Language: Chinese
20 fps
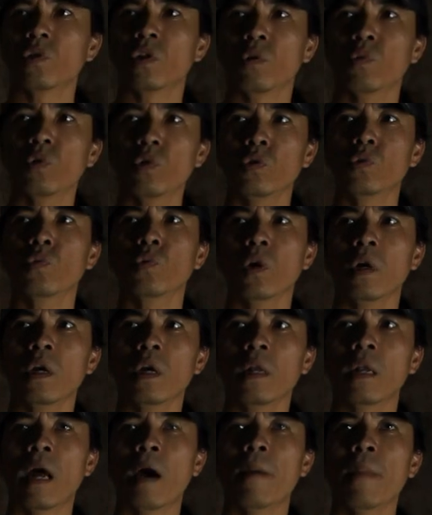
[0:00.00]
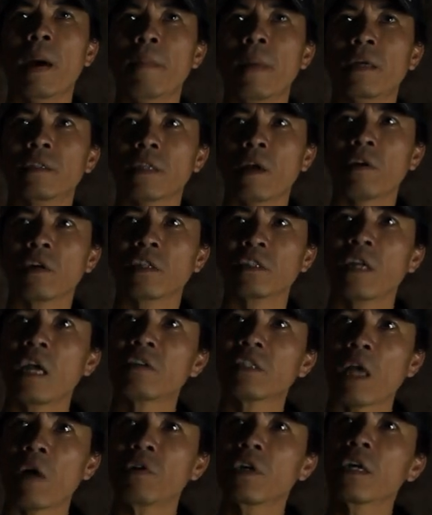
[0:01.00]
的温度而已，然后慢慢烧，可是要
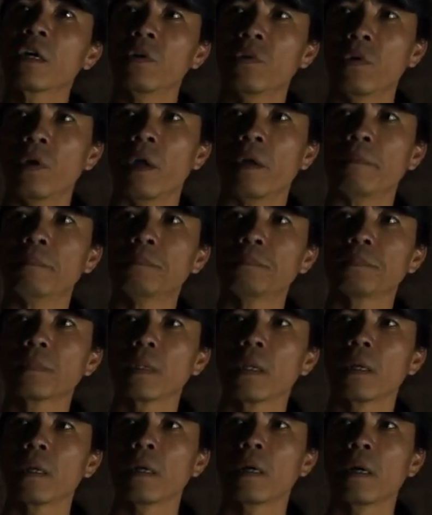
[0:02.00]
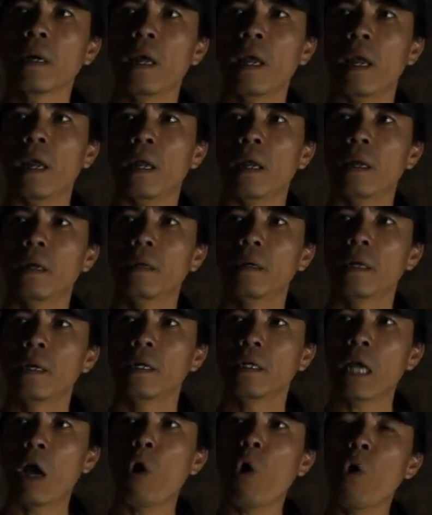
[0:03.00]
烧1个月，
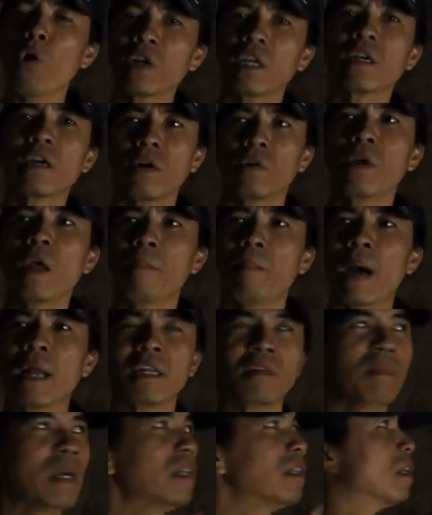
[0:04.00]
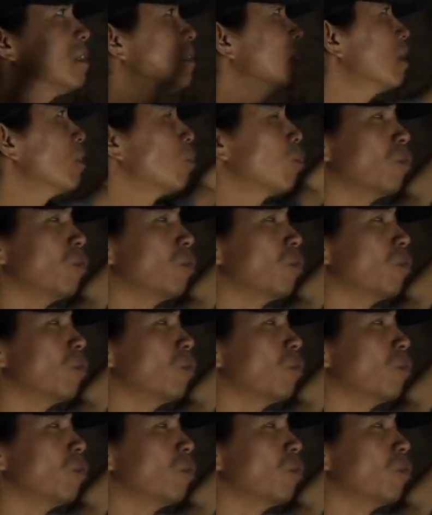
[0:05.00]
要烘1个月，把里面的这个土